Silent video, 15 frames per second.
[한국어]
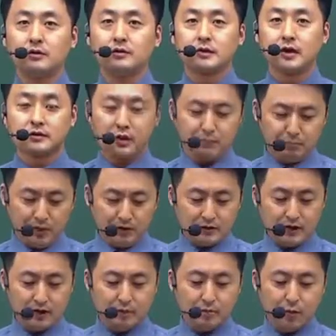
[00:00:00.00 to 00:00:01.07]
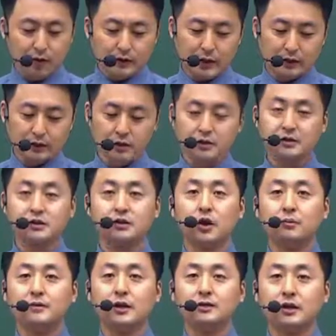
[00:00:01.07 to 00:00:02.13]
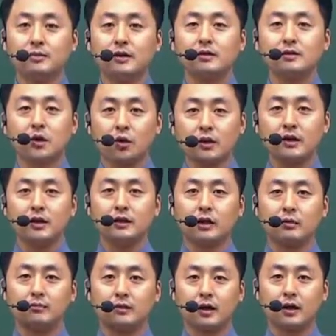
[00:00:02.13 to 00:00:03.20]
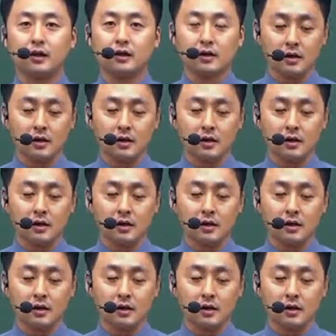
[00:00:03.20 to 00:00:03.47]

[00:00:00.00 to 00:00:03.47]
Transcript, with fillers: 자, 첫 번째 뭐가 나오죠? 직업상담의 정의가 나옵니다.